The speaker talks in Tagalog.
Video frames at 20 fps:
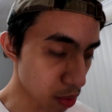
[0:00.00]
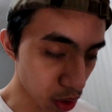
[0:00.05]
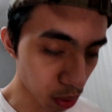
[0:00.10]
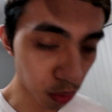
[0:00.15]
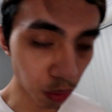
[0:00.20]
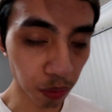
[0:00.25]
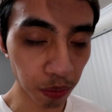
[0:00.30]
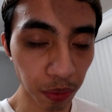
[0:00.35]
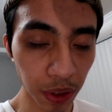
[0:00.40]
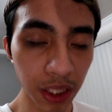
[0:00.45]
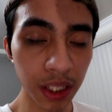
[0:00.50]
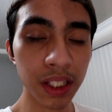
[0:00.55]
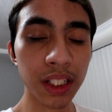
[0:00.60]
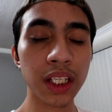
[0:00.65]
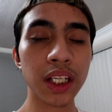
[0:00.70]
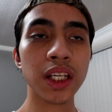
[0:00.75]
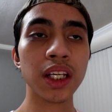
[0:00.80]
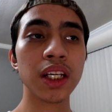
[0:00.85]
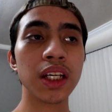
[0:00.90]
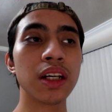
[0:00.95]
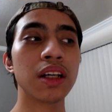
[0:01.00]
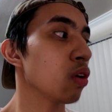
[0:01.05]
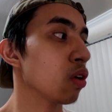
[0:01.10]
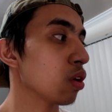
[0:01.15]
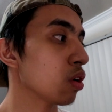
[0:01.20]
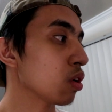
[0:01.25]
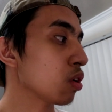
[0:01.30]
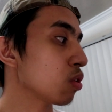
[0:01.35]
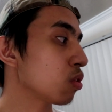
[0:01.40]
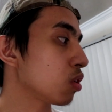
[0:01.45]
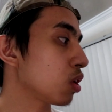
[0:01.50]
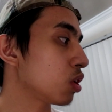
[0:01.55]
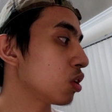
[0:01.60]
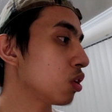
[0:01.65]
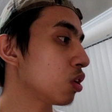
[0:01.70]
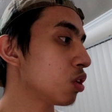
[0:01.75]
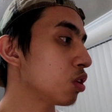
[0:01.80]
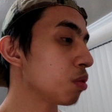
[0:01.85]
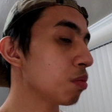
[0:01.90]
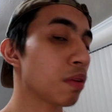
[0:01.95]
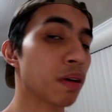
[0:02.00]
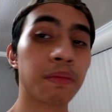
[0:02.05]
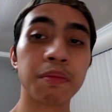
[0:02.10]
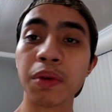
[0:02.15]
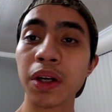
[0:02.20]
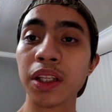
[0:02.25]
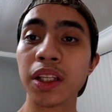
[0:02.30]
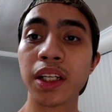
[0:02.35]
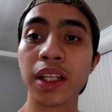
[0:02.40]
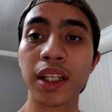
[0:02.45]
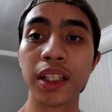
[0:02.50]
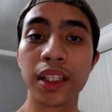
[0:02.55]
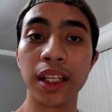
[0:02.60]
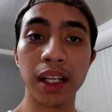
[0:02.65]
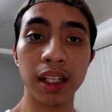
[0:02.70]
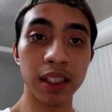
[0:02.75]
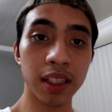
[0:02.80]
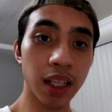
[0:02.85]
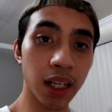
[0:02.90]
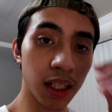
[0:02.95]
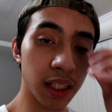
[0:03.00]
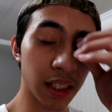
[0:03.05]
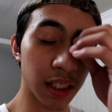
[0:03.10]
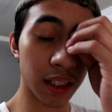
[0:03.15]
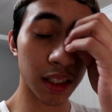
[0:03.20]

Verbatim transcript: mismo PC, or kung ano namang pwedeng nidagdag.